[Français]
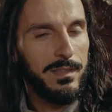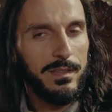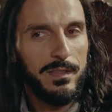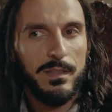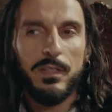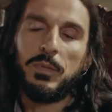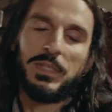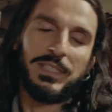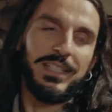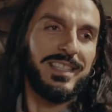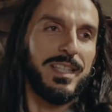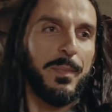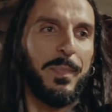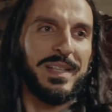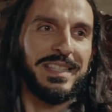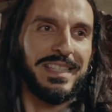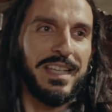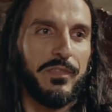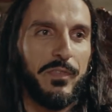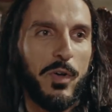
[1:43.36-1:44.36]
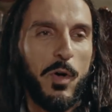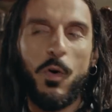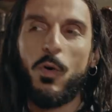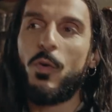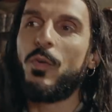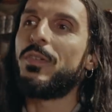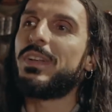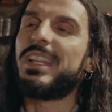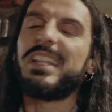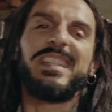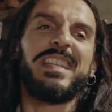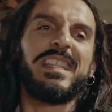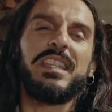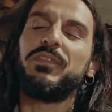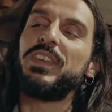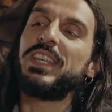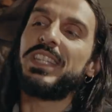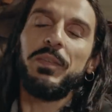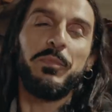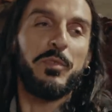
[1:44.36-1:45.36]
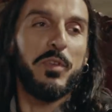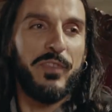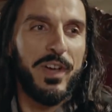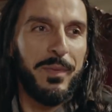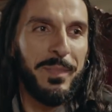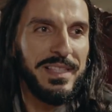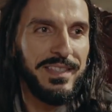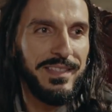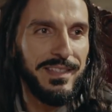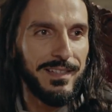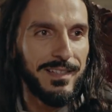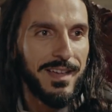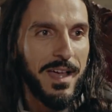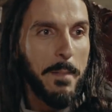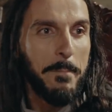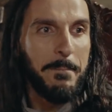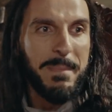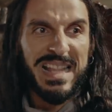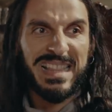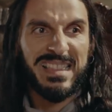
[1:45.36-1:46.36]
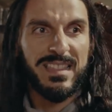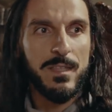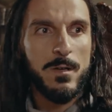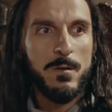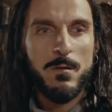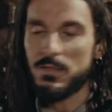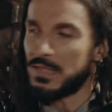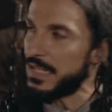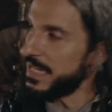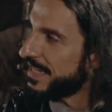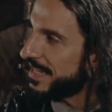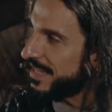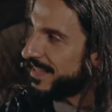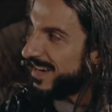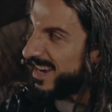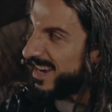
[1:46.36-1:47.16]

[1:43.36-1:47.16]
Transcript: les provinces. Ça, c'est parce qu'avant, on était des victimes de pharmaciens. Maintenant, on est des